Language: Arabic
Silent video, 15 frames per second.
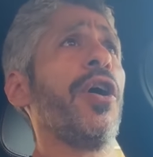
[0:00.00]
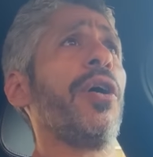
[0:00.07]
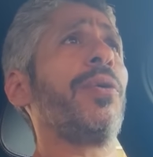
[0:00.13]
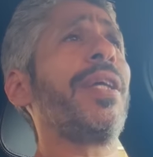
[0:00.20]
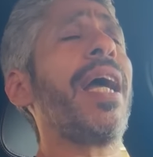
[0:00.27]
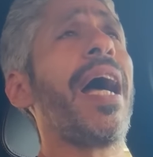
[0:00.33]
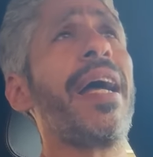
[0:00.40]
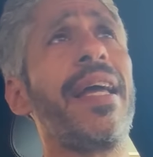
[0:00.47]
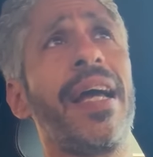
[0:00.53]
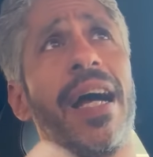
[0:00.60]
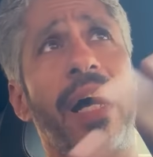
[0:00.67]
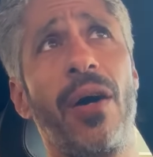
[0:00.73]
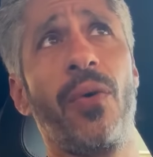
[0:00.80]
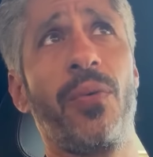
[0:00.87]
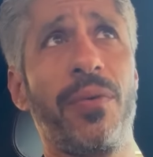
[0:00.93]
ودي حقيقه
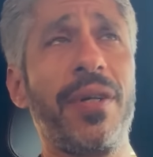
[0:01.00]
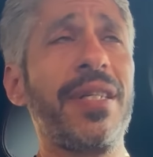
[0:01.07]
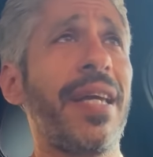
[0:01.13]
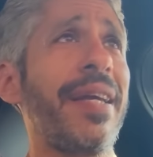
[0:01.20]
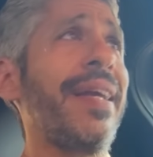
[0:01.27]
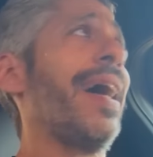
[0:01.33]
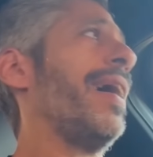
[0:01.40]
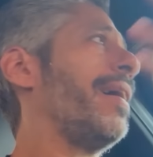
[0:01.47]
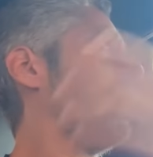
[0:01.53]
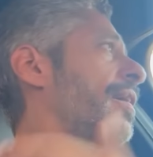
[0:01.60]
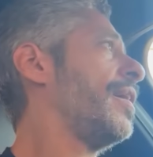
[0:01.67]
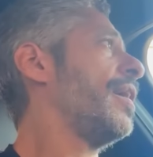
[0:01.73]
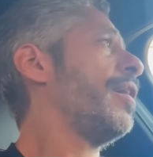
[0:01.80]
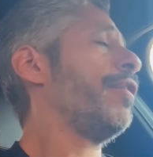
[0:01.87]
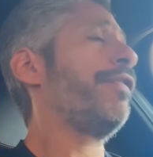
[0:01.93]
او زيها
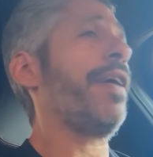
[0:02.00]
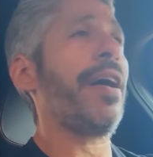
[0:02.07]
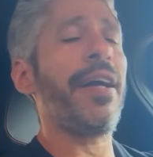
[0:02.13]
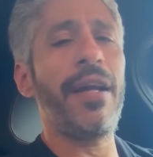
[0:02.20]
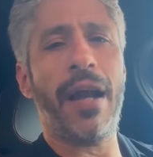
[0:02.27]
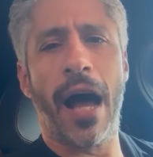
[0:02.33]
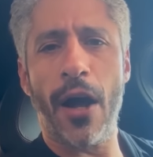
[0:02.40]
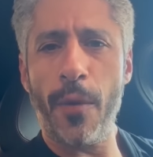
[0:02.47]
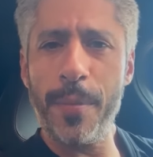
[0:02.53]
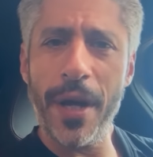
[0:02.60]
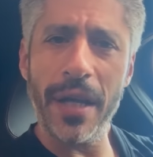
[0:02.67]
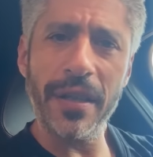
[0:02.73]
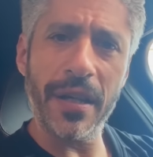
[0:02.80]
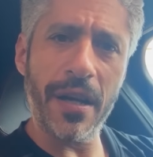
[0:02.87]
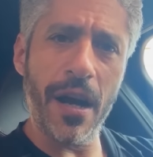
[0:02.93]

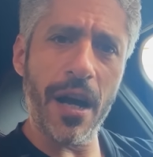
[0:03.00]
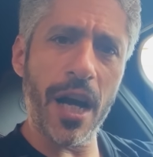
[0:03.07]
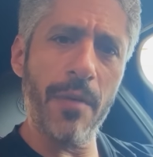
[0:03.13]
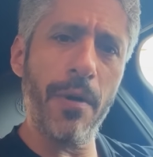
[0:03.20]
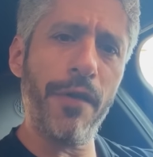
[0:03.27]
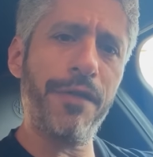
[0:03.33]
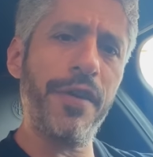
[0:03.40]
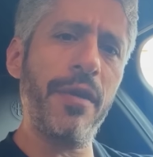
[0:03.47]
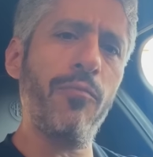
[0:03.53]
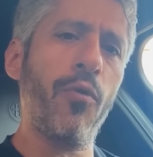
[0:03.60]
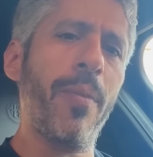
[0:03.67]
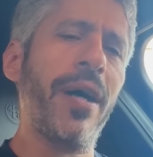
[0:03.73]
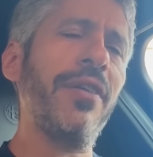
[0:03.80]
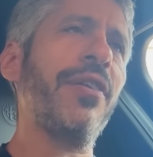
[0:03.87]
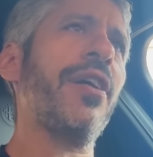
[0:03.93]
فالعربيات الكهرباء في
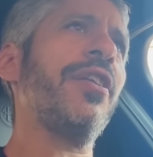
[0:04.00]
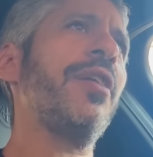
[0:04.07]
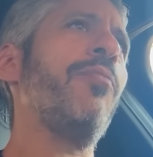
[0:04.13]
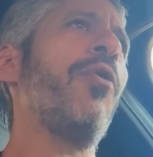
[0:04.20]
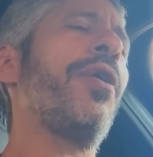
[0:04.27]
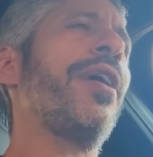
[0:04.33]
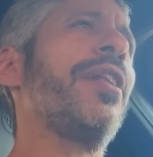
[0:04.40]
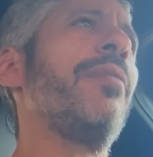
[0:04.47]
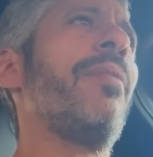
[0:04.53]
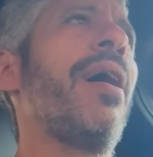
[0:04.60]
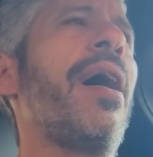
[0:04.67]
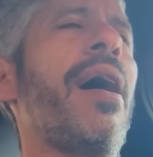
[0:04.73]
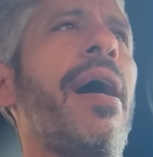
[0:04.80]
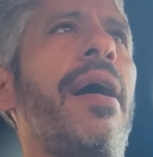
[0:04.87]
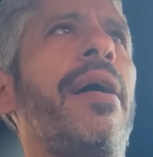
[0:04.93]
المبادره دي ممكن
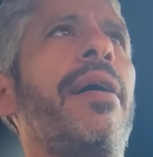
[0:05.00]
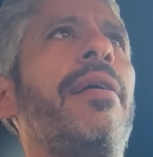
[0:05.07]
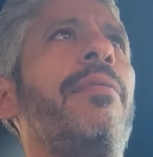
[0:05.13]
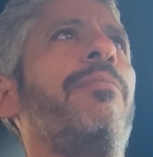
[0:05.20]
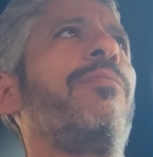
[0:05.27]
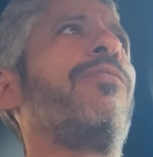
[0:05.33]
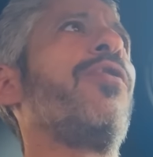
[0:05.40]
تبقى آه،